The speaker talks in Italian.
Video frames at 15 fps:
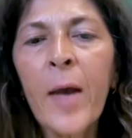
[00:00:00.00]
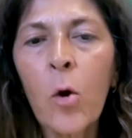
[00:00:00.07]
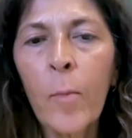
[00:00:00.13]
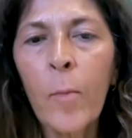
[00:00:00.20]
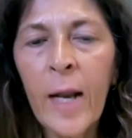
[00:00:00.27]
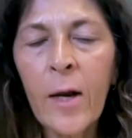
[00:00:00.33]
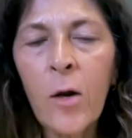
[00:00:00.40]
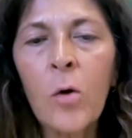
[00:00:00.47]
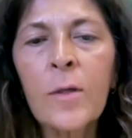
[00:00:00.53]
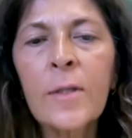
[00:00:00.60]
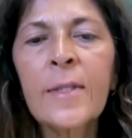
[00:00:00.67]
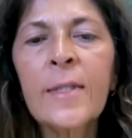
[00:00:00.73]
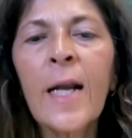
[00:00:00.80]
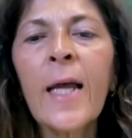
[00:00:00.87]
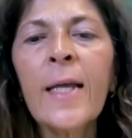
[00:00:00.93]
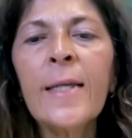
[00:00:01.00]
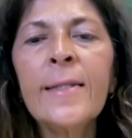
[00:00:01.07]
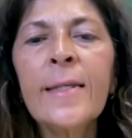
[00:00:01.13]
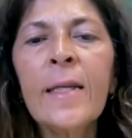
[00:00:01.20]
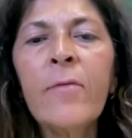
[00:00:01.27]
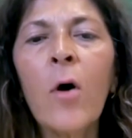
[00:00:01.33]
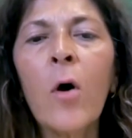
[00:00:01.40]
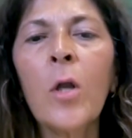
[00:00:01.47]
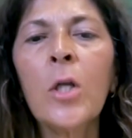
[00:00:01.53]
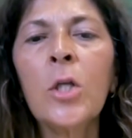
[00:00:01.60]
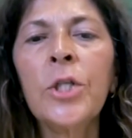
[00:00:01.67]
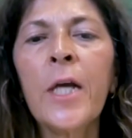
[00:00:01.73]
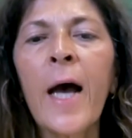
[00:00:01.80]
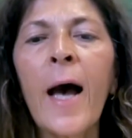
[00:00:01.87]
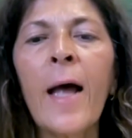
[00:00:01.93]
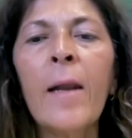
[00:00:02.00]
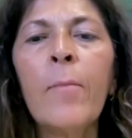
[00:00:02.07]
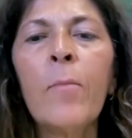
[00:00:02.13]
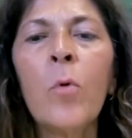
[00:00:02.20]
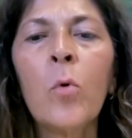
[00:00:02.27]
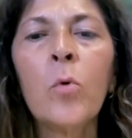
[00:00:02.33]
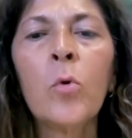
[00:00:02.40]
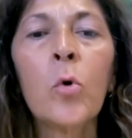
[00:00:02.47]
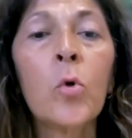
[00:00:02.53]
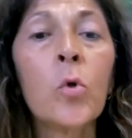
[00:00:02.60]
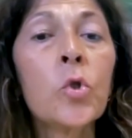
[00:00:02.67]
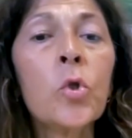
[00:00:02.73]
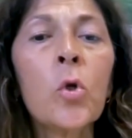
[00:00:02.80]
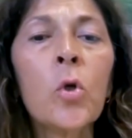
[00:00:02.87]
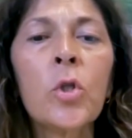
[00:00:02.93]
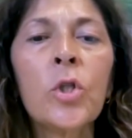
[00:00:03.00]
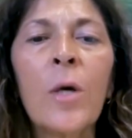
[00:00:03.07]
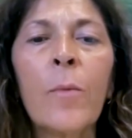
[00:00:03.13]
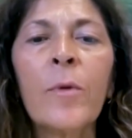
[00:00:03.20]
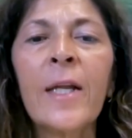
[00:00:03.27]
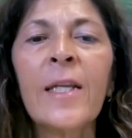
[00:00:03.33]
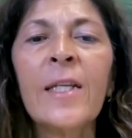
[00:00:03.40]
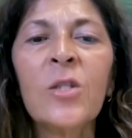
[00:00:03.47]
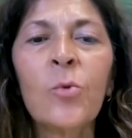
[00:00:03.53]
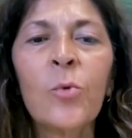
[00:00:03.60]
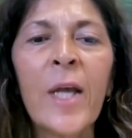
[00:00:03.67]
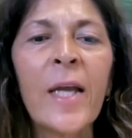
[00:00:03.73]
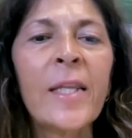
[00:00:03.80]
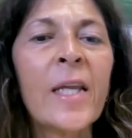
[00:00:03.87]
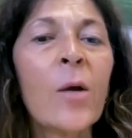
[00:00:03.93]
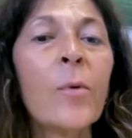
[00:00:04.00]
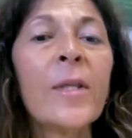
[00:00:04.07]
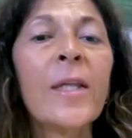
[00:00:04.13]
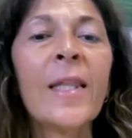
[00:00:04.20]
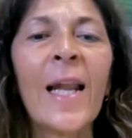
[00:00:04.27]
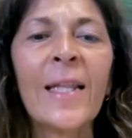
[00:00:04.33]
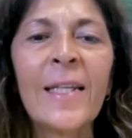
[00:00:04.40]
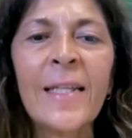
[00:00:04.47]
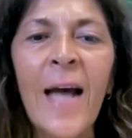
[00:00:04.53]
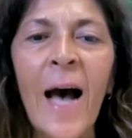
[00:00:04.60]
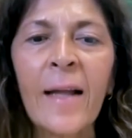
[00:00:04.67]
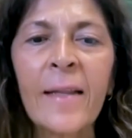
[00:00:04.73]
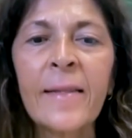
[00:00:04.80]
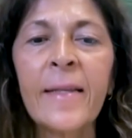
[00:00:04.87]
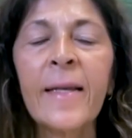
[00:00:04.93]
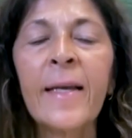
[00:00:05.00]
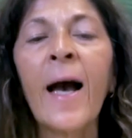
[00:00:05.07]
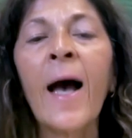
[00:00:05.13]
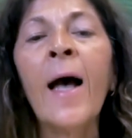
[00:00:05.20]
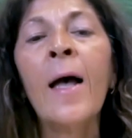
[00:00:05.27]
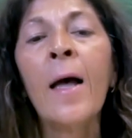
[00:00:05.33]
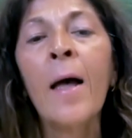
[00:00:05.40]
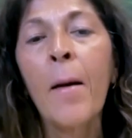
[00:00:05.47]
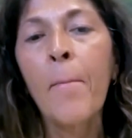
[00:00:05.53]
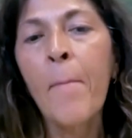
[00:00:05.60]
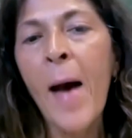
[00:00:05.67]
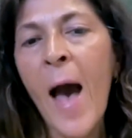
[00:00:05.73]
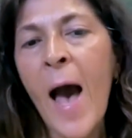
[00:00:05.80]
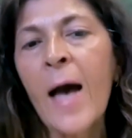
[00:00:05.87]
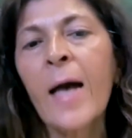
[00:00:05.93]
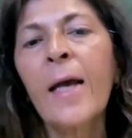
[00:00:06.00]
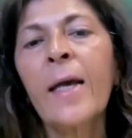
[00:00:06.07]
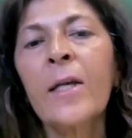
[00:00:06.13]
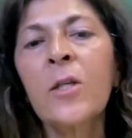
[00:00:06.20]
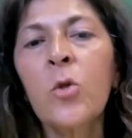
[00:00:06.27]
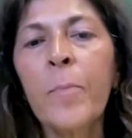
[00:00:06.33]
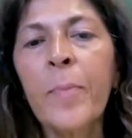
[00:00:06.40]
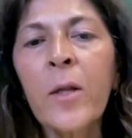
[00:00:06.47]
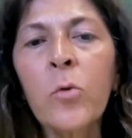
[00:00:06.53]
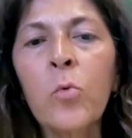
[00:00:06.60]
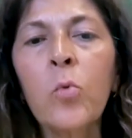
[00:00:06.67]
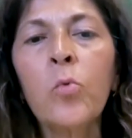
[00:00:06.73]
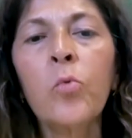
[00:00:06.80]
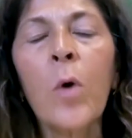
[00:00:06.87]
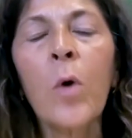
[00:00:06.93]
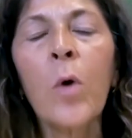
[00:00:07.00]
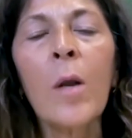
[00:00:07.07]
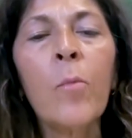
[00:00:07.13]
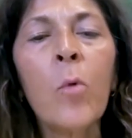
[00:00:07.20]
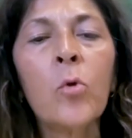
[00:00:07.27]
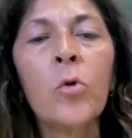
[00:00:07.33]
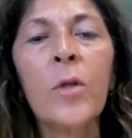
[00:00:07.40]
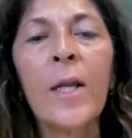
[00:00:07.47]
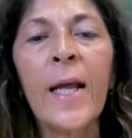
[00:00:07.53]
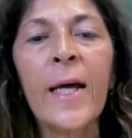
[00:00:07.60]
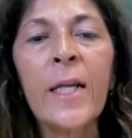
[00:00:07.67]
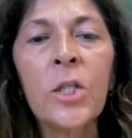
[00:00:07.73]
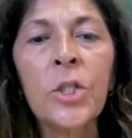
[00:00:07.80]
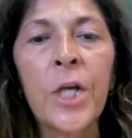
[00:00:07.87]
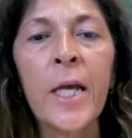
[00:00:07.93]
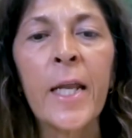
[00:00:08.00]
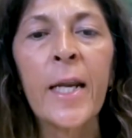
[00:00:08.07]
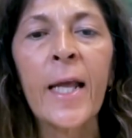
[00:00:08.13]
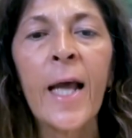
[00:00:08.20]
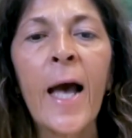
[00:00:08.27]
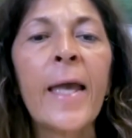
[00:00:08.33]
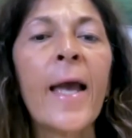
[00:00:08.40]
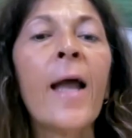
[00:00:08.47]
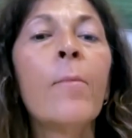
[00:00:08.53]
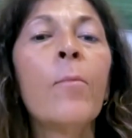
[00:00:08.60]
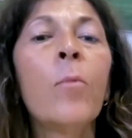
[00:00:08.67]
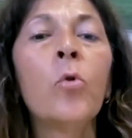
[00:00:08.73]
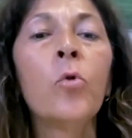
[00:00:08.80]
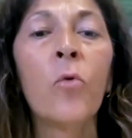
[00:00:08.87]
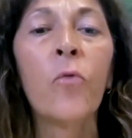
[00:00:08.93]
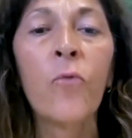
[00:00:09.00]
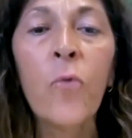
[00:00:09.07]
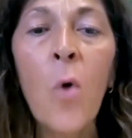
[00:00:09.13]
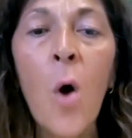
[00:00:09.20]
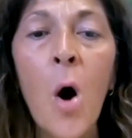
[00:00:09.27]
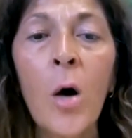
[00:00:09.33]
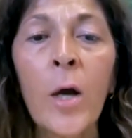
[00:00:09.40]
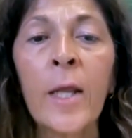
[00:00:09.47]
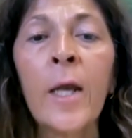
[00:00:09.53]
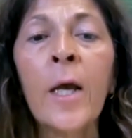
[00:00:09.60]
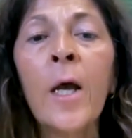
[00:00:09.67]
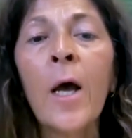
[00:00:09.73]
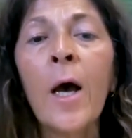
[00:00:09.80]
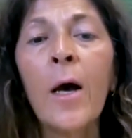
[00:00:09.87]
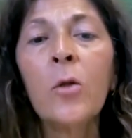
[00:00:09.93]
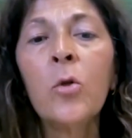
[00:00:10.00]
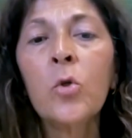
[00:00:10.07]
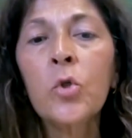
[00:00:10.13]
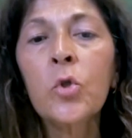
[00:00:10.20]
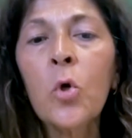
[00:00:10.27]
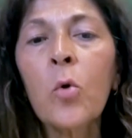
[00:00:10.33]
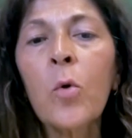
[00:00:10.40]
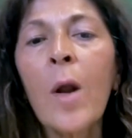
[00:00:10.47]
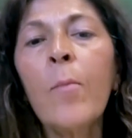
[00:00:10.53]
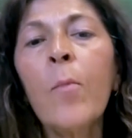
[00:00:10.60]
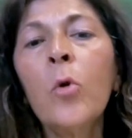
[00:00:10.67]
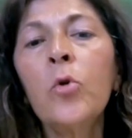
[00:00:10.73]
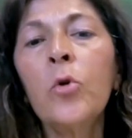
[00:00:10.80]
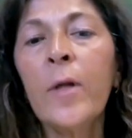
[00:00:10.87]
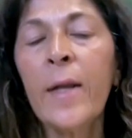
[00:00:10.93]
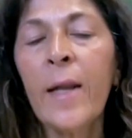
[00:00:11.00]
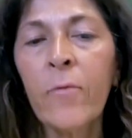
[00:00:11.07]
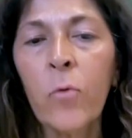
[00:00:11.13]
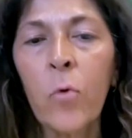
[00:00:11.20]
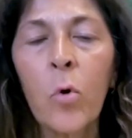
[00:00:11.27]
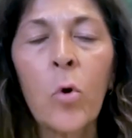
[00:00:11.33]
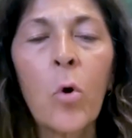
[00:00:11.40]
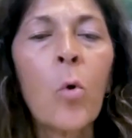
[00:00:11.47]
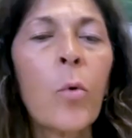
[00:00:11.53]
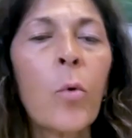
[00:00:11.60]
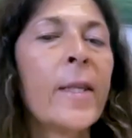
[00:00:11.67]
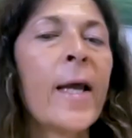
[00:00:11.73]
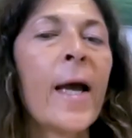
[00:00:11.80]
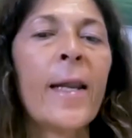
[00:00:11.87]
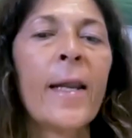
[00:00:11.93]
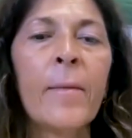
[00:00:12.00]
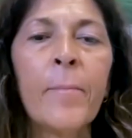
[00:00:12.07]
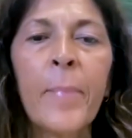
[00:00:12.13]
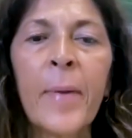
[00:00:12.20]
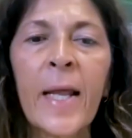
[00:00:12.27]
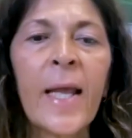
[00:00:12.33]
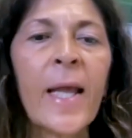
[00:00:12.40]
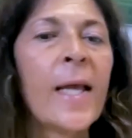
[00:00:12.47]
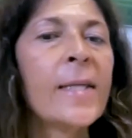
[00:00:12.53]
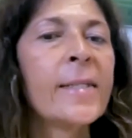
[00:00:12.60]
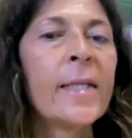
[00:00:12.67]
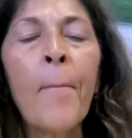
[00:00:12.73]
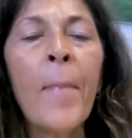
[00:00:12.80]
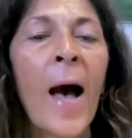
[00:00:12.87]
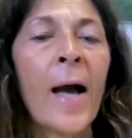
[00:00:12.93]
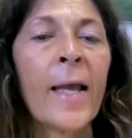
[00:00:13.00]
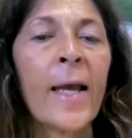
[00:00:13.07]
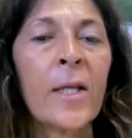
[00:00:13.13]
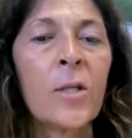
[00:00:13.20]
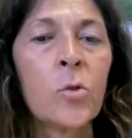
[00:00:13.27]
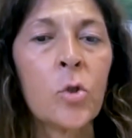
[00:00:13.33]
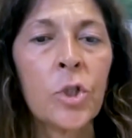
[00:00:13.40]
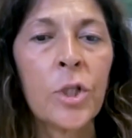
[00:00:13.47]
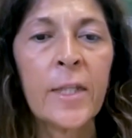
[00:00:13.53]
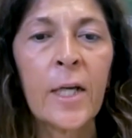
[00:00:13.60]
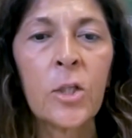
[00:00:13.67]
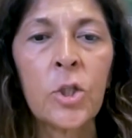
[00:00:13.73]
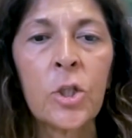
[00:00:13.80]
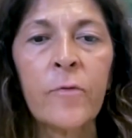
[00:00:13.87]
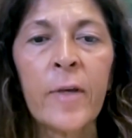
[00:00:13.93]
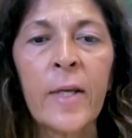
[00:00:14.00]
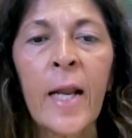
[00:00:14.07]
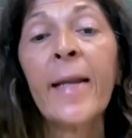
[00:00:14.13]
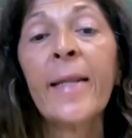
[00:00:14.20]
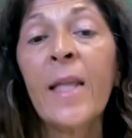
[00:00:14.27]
come la nostra e si rivolge al mondo non solo diciamo, degli studenti e quindi della didattica, ma anche e soprattutto al mondo della ricerca e al mondo fuori, non solo al mondo del lavoro, quindi alle imprese, ma anche alla società civile.